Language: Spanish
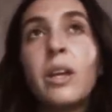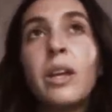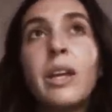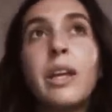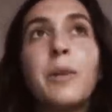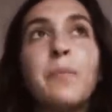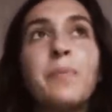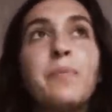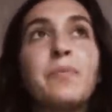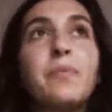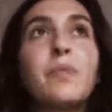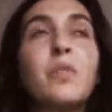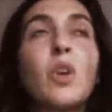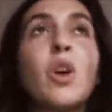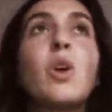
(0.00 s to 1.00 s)
Em,
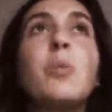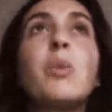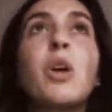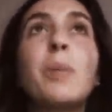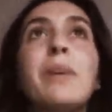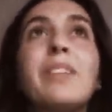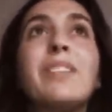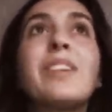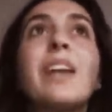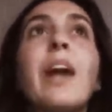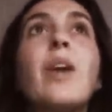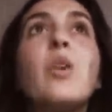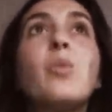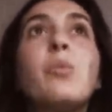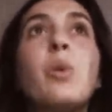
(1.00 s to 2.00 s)
entonces, como que
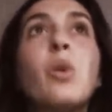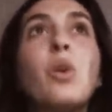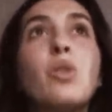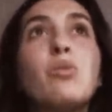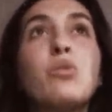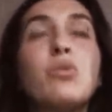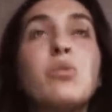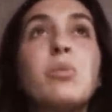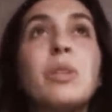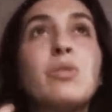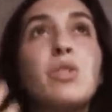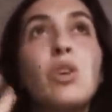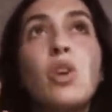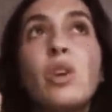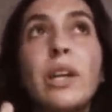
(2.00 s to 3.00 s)
mezclar un poco su
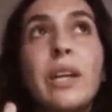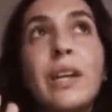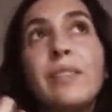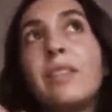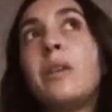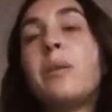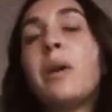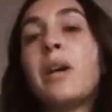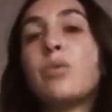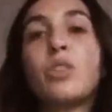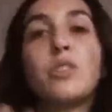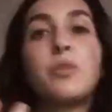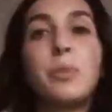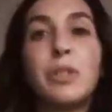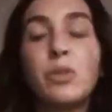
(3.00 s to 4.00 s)
visión creativa y su
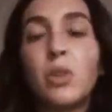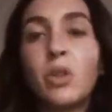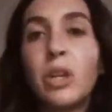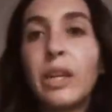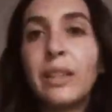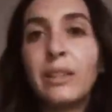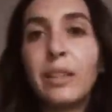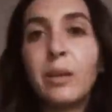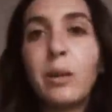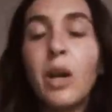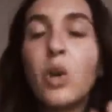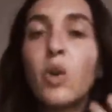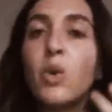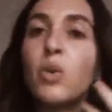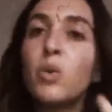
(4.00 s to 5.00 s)
expresión creativa
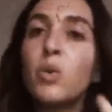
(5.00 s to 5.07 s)
con